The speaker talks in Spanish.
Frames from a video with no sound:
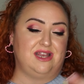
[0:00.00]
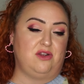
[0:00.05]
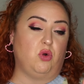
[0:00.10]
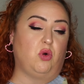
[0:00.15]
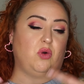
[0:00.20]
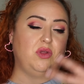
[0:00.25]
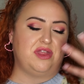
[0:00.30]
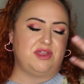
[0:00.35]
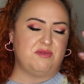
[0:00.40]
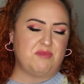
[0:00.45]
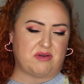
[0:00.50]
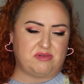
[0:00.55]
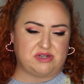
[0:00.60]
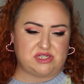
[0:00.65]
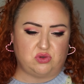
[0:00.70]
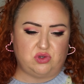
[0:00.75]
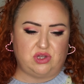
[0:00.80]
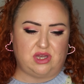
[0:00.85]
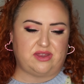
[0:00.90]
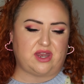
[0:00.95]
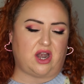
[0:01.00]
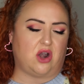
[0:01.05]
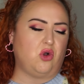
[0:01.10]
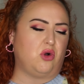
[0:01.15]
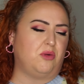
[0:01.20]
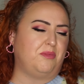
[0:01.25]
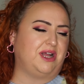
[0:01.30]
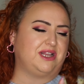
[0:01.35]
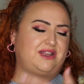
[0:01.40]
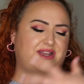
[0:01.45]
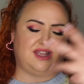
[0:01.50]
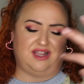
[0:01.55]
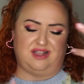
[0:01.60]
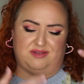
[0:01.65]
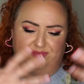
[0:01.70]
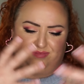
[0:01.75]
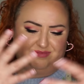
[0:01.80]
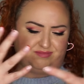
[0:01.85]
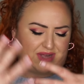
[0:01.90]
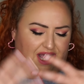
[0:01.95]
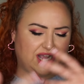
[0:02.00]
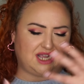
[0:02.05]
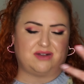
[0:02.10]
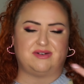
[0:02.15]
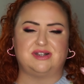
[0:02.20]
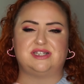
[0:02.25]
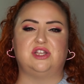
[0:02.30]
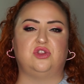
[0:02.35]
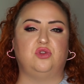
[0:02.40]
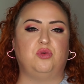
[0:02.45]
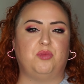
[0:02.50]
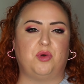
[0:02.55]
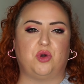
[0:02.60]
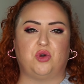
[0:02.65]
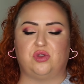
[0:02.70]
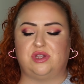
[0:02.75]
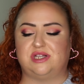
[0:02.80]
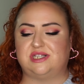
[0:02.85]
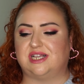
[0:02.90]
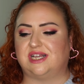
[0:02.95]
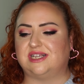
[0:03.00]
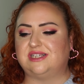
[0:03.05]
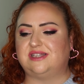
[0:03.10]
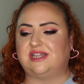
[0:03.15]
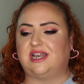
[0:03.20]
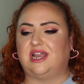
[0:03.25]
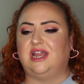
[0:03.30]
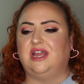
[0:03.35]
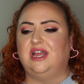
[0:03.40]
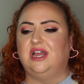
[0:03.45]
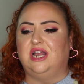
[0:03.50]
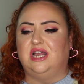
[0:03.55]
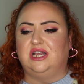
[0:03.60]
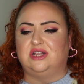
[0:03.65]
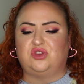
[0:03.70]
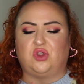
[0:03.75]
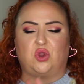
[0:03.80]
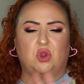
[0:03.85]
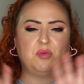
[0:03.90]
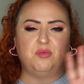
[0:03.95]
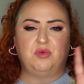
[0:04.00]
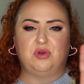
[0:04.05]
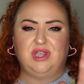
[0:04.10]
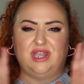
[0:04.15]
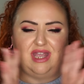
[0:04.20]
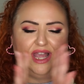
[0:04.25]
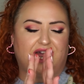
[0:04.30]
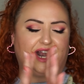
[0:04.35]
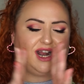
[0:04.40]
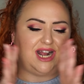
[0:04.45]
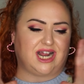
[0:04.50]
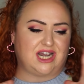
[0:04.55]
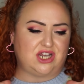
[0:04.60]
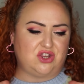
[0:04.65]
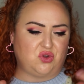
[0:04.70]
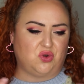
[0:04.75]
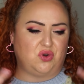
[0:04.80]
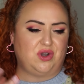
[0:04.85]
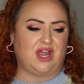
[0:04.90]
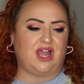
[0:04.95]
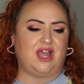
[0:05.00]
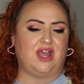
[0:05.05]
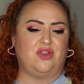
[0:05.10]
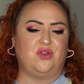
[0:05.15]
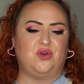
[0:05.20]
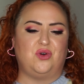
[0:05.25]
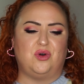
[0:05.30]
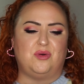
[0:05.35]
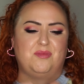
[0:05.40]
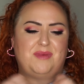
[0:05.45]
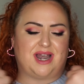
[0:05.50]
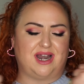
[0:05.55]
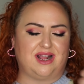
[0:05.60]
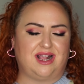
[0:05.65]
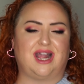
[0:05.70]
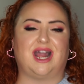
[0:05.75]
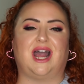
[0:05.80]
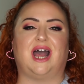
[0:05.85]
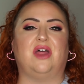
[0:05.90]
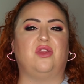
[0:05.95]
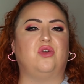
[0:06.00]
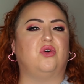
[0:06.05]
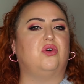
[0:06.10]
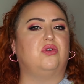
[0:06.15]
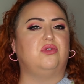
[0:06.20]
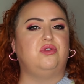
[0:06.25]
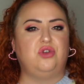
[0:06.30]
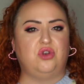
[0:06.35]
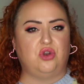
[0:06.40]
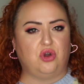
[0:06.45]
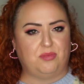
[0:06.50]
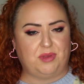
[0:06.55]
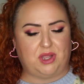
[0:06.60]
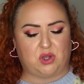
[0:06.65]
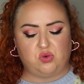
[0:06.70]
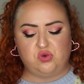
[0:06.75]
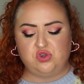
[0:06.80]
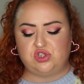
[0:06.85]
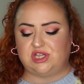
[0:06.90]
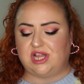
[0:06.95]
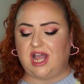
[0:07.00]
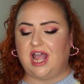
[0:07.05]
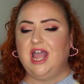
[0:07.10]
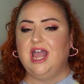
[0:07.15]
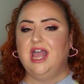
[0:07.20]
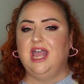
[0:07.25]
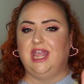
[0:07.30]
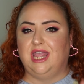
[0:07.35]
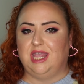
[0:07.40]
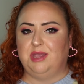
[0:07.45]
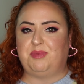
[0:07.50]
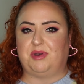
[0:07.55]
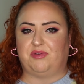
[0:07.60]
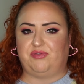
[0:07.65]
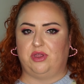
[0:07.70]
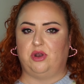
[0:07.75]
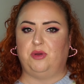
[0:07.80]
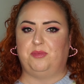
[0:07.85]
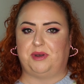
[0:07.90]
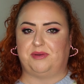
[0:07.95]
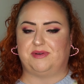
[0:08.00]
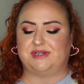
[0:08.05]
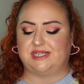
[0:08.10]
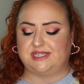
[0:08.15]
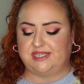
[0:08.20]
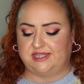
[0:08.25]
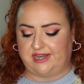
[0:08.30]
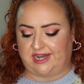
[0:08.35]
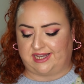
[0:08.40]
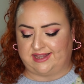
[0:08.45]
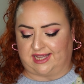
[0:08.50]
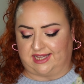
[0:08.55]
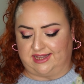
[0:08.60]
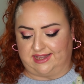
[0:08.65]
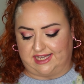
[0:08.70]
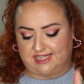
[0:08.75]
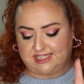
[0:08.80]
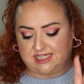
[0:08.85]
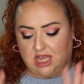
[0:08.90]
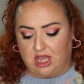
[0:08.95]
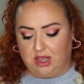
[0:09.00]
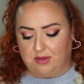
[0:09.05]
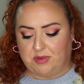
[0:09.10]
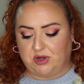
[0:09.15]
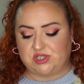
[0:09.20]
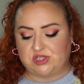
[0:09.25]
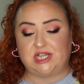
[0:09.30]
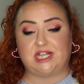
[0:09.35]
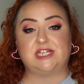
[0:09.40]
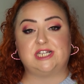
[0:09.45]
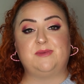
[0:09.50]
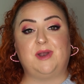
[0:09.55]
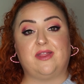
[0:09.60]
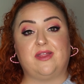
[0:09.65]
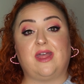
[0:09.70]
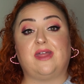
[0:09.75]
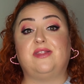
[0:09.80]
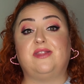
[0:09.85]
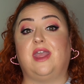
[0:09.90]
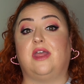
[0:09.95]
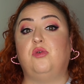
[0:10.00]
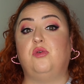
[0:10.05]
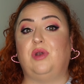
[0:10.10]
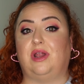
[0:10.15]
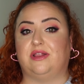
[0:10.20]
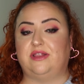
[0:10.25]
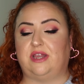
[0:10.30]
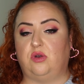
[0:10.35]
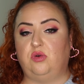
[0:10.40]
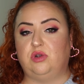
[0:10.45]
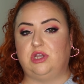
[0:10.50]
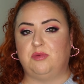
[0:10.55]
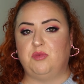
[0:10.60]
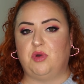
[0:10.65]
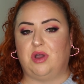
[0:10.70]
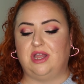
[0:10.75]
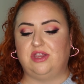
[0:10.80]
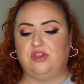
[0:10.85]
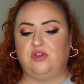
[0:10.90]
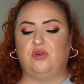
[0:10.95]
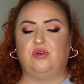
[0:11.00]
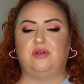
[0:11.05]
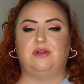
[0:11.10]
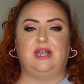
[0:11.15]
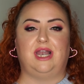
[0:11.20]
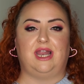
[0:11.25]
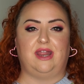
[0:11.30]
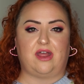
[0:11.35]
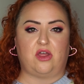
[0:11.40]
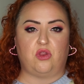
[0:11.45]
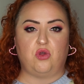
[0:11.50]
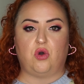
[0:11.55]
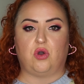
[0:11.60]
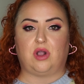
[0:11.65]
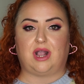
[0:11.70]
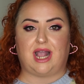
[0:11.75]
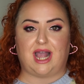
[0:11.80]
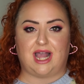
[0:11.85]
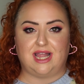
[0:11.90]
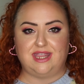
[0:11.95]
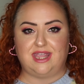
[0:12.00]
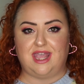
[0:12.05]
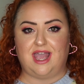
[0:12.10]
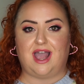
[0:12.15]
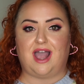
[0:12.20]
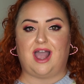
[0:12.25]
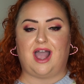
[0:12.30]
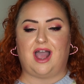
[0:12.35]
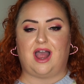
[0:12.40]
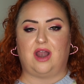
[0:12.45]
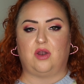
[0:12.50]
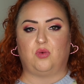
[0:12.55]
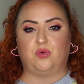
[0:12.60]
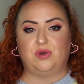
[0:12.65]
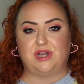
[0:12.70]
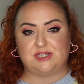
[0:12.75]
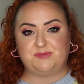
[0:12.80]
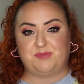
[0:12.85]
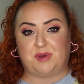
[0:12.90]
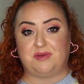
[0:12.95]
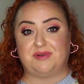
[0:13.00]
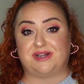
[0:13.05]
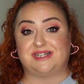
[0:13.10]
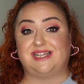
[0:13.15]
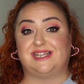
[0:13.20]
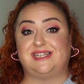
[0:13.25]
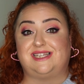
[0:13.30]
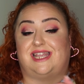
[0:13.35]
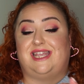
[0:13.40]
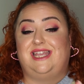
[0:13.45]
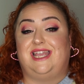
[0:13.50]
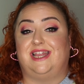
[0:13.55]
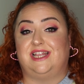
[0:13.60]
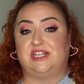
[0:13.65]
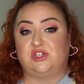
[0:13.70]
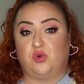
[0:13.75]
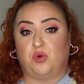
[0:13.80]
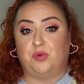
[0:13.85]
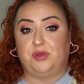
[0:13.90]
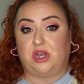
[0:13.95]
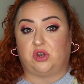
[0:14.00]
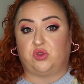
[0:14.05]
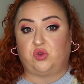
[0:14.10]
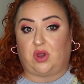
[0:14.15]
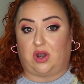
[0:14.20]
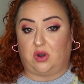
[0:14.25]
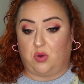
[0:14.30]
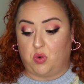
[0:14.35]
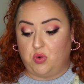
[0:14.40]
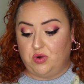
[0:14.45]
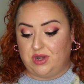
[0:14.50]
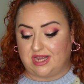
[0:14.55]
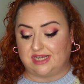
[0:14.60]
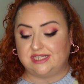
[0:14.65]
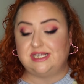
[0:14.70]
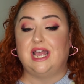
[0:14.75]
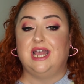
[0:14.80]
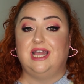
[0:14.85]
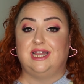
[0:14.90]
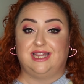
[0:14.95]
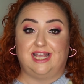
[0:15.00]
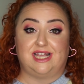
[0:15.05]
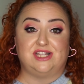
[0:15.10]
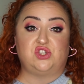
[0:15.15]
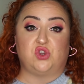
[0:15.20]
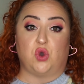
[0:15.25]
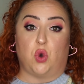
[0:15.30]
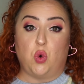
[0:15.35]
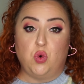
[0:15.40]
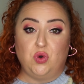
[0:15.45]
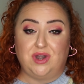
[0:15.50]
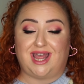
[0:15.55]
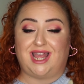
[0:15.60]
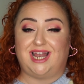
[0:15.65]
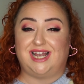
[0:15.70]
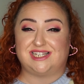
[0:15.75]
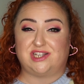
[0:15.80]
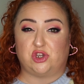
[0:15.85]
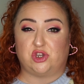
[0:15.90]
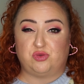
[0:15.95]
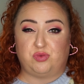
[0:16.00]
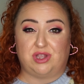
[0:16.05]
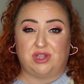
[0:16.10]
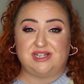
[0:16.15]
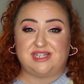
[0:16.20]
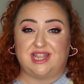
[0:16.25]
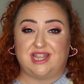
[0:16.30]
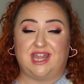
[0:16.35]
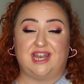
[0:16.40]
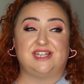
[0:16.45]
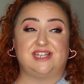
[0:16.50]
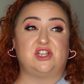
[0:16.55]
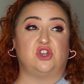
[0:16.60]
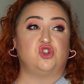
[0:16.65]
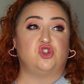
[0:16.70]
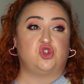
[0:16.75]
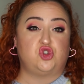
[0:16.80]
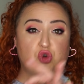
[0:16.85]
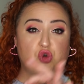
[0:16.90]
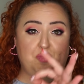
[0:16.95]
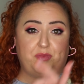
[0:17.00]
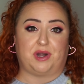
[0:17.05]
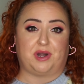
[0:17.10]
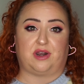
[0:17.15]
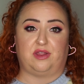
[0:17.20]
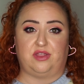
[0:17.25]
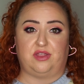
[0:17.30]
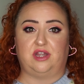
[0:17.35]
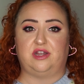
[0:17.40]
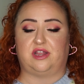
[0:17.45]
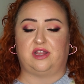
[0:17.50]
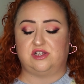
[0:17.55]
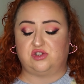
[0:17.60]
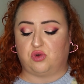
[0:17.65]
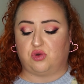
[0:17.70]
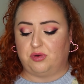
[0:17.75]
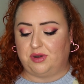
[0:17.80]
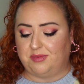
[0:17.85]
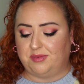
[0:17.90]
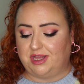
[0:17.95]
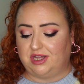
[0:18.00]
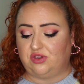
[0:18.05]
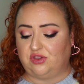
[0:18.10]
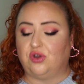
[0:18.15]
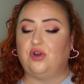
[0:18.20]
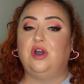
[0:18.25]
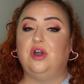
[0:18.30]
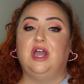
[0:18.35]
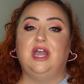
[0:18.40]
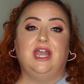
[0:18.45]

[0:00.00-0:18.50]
luego encima vas a utilizar algo mate, mm, acaba siendo un poco desastre, todo muy acartonado, marcado, no me gusta y prefiero prebases hidratantes. Pero sí que es verdad que durante el último año le he dado caña a algunas prebases y he descubierto algunas, de hecho una de las que os voy a enseñar es súper reciente descubrimiento,